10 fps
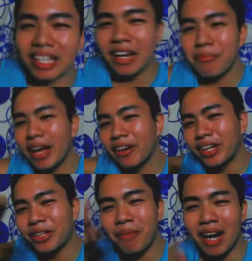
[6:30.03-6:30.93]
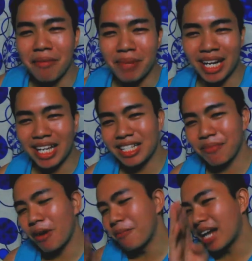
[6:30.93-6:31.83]
ngayon pero ito pala may naisip
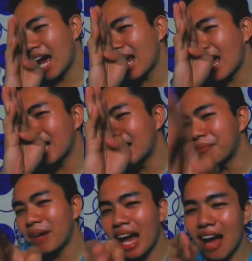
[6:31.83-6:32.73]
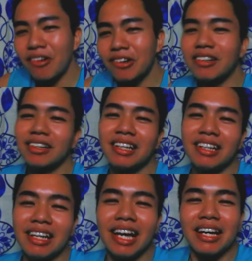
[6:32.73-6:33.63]
ako. May naalala lang pala ako.
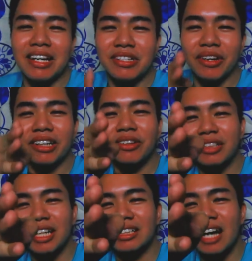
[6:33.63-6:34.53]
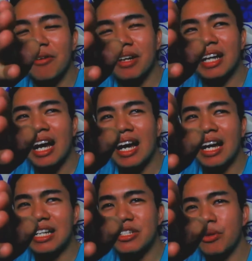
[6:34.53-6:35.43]
So itong tinatawag na
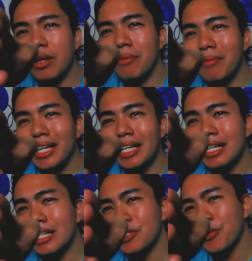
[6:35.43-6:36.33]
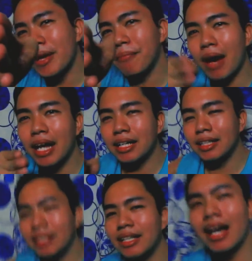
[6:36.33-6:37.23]
screaming sway pan
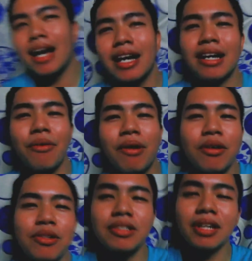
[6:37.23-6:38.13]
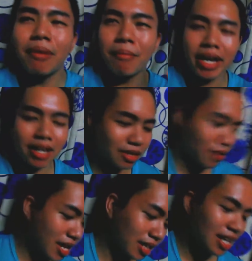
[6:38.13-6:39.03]
na ewan ko nagba-viral daw
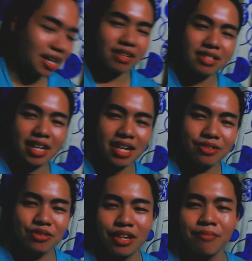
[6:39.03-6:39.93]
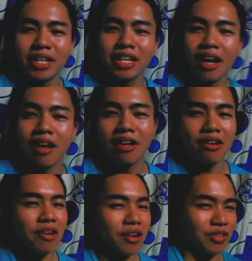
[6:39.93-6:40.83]
yata ngayon sa social media.
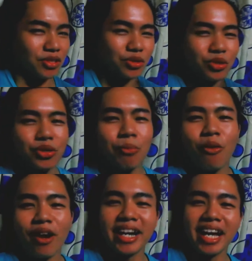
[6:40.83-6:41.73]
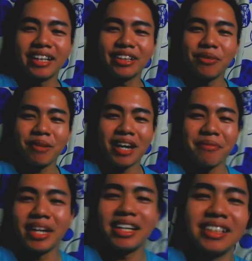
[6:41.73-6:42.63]
So susubukan natin to mga
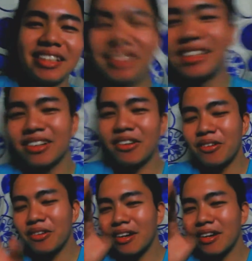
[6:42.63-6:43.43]
men kung